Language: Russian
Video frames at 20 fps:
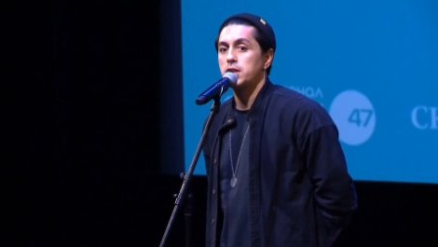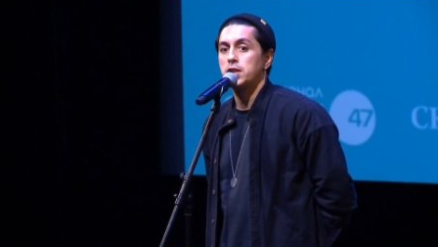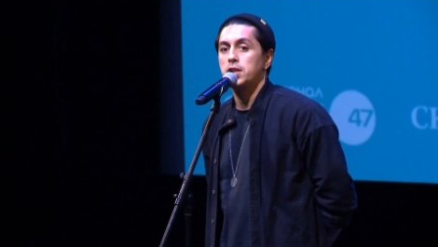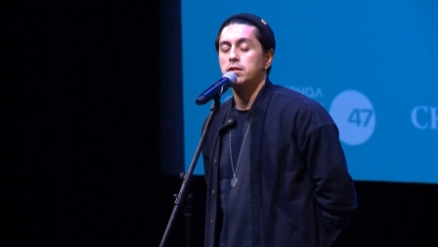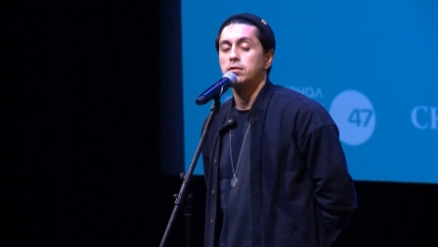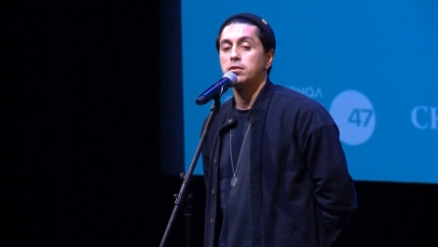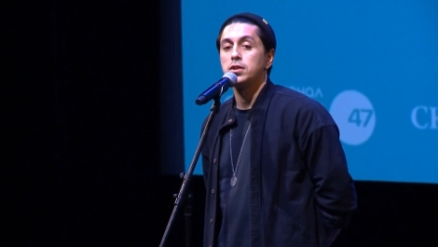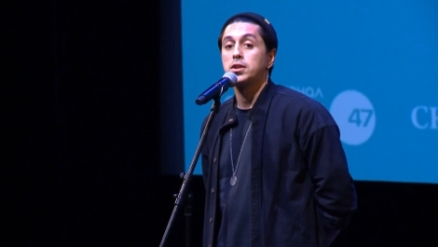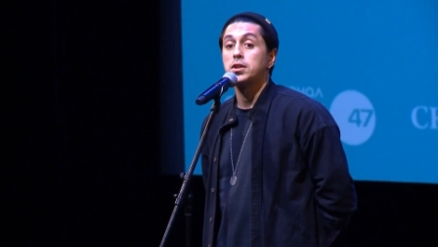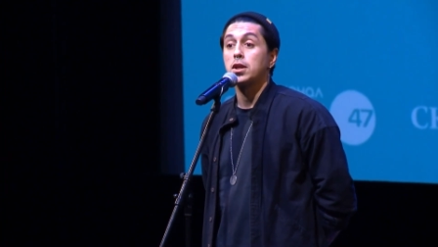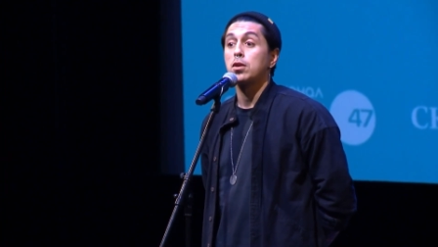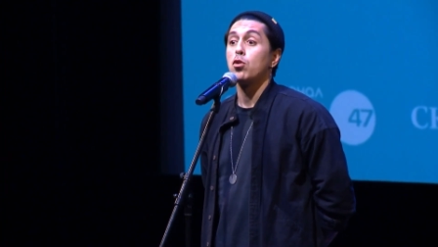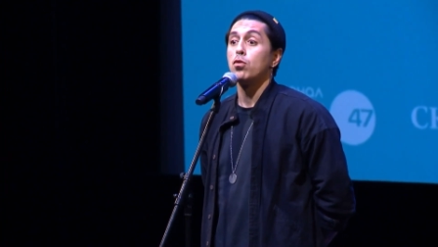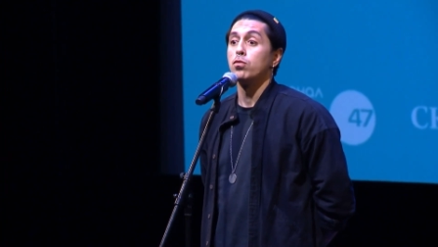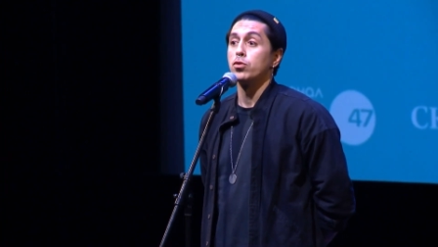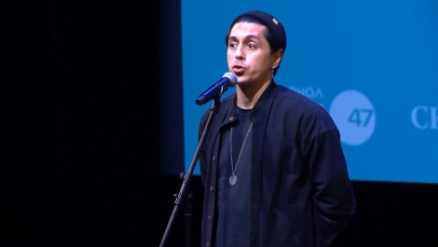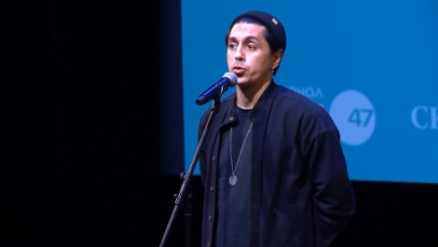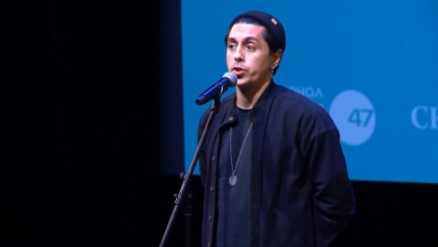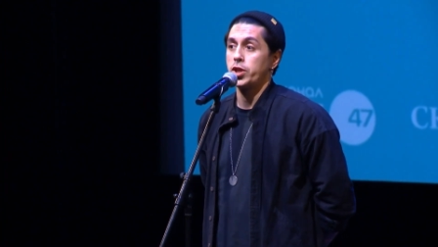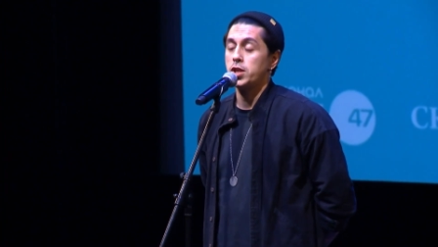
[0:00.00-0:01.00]
выпускник
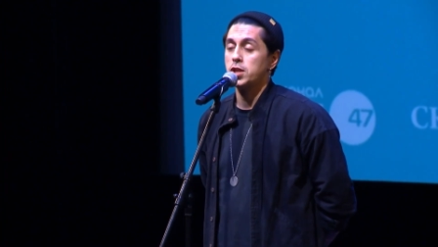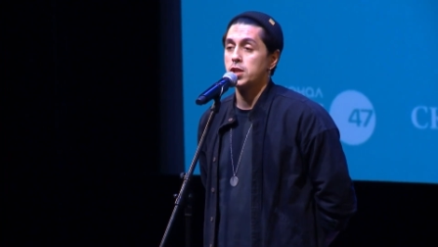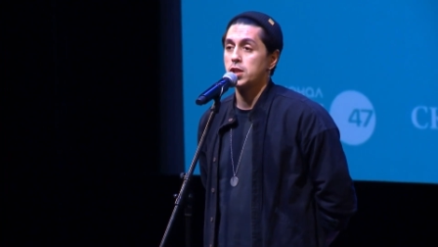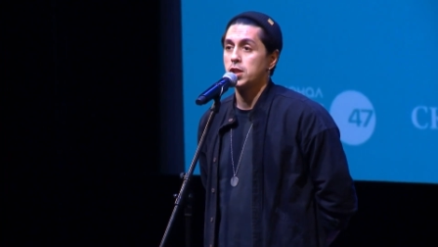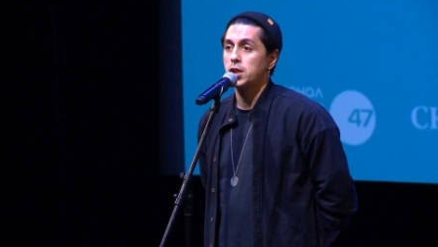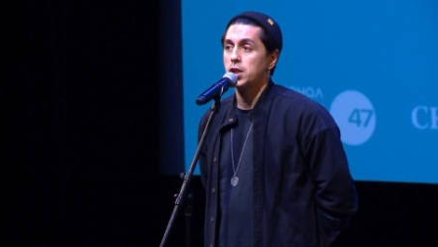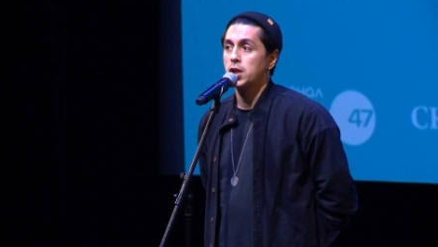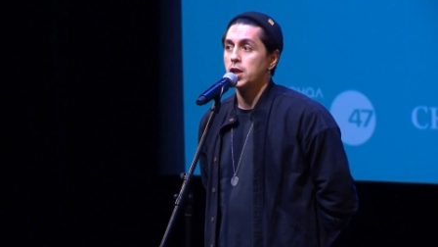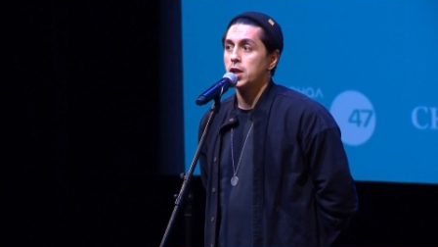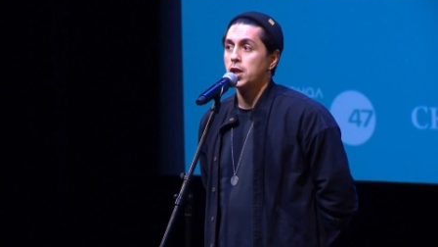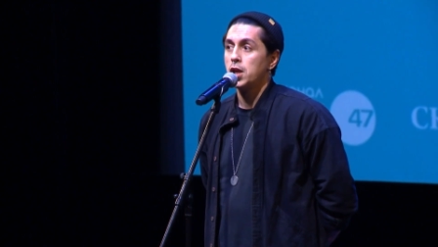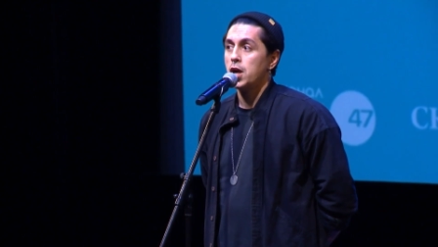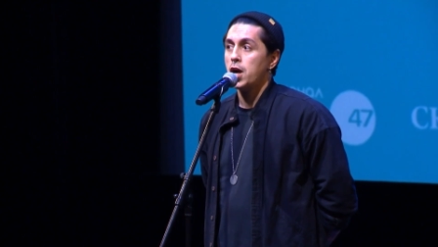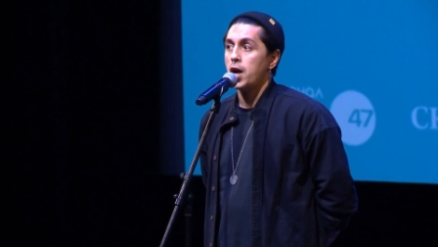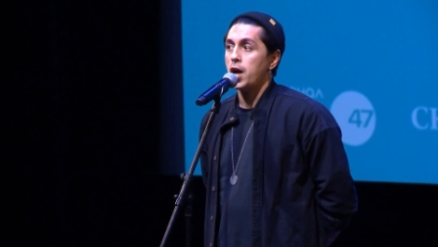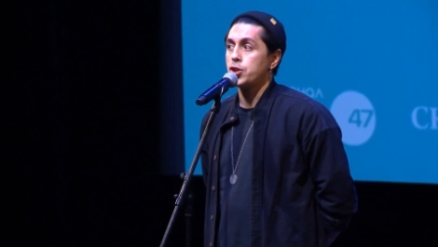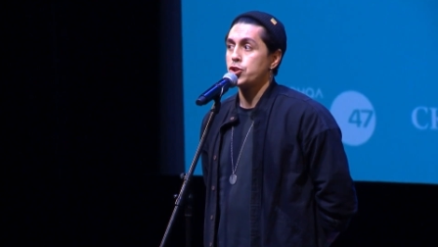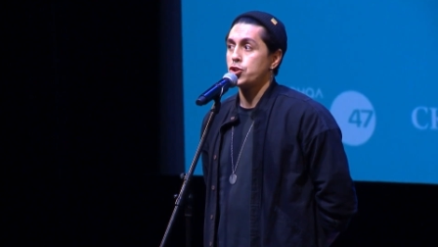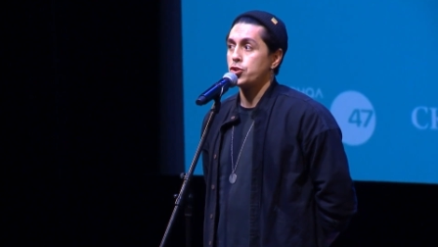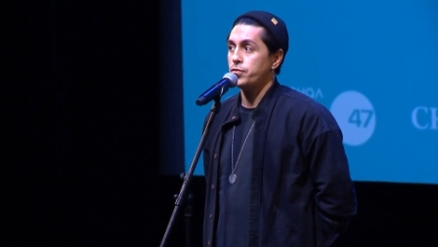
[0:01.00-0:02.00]
ГИКИ 2012
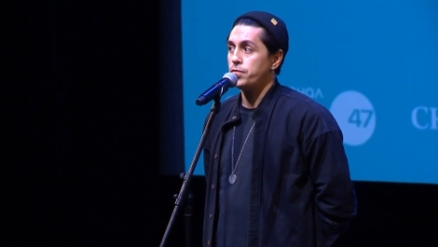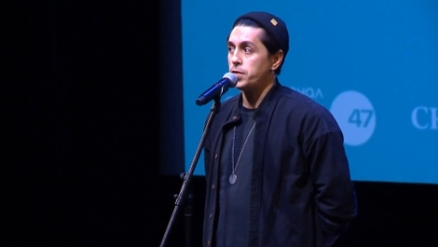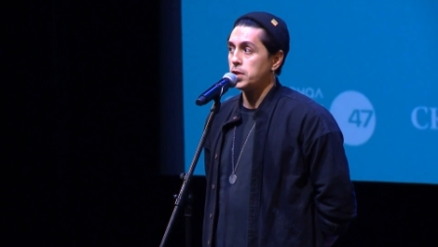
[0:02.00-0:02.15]
года.